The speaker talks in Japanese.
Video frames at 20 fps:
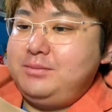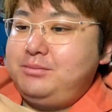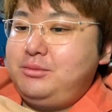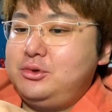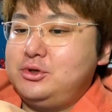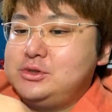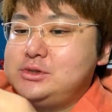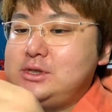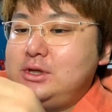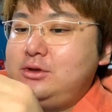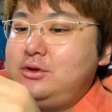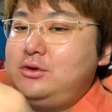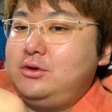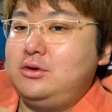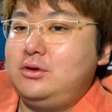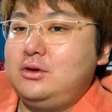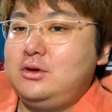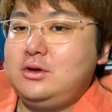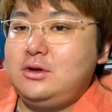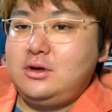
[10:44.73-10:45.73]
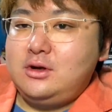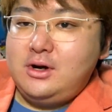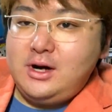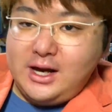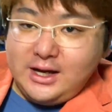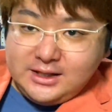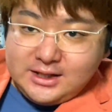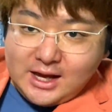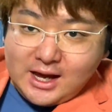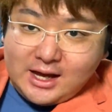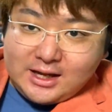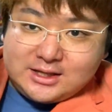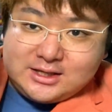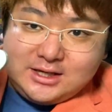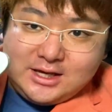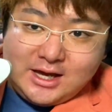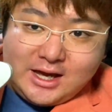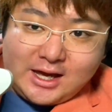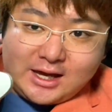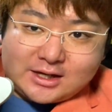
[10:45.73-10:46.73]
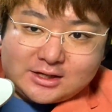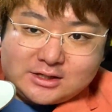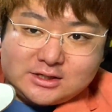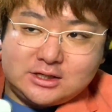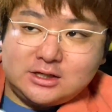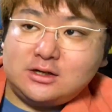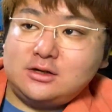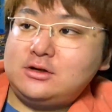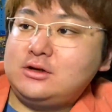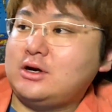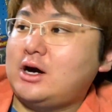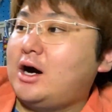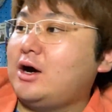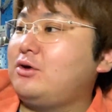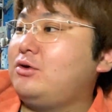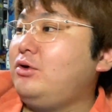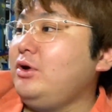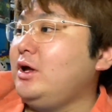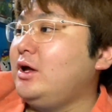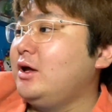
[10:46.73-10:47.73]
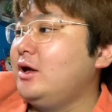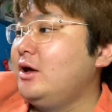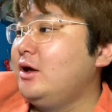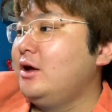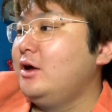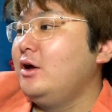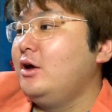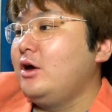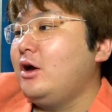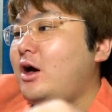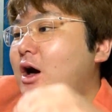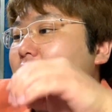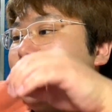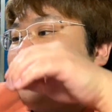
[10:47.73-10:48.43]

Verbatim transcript: 本線という。あいだー、キック！かっこいい。かっ